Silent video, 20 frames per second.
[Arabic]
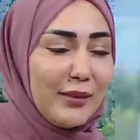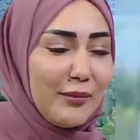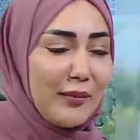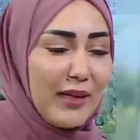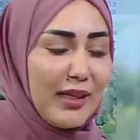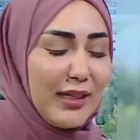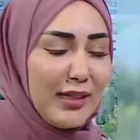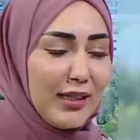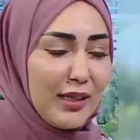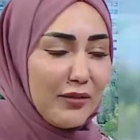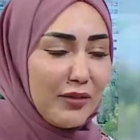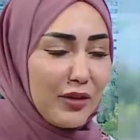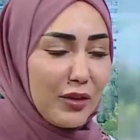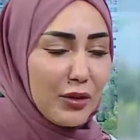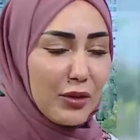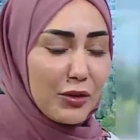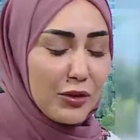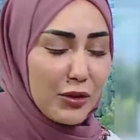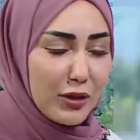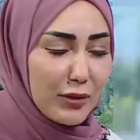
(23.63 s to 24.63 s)
احنا في
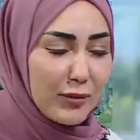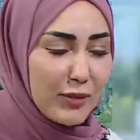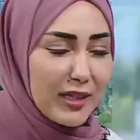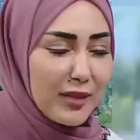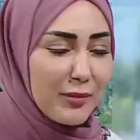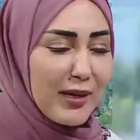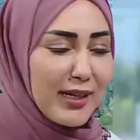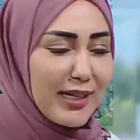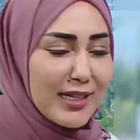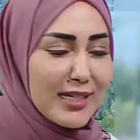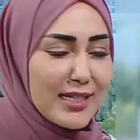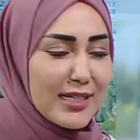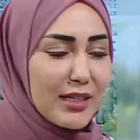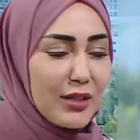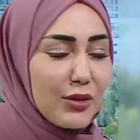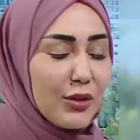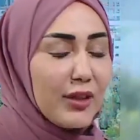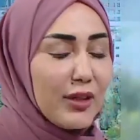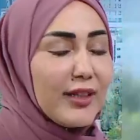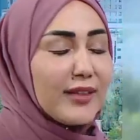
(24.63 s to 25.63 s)
الاردن نتميز
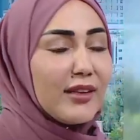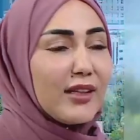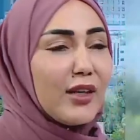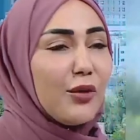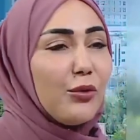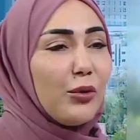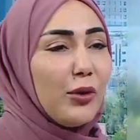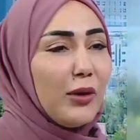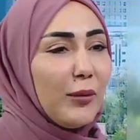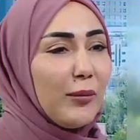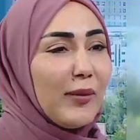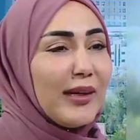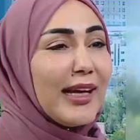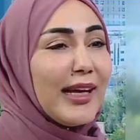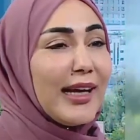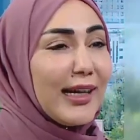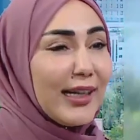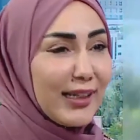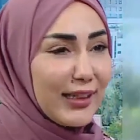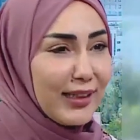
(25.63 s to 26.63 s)
انه عندنا تنوع
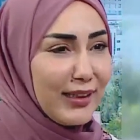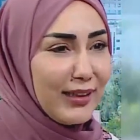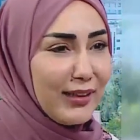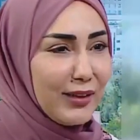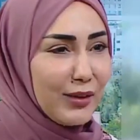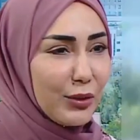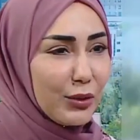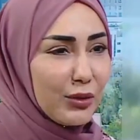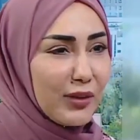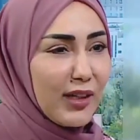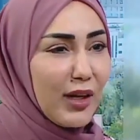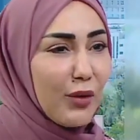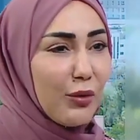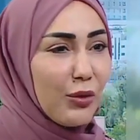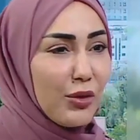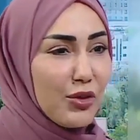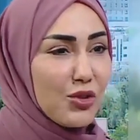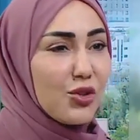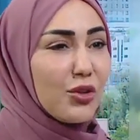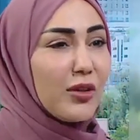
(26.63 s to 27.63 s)
مناخي
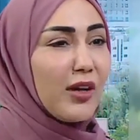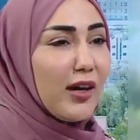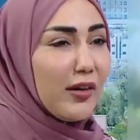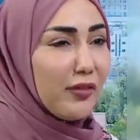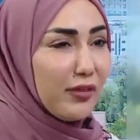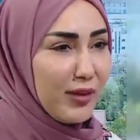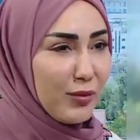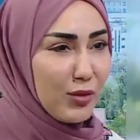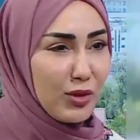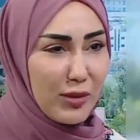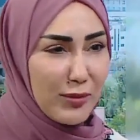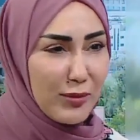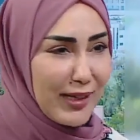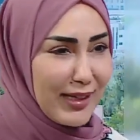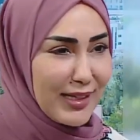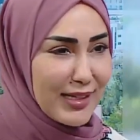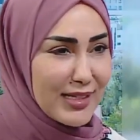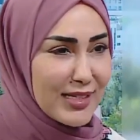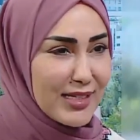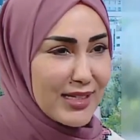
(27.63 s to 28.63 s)
وتنوع جغرافي
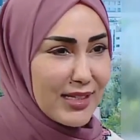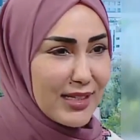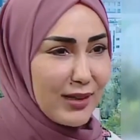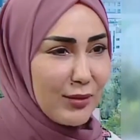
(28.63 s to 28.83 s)
متميز مم.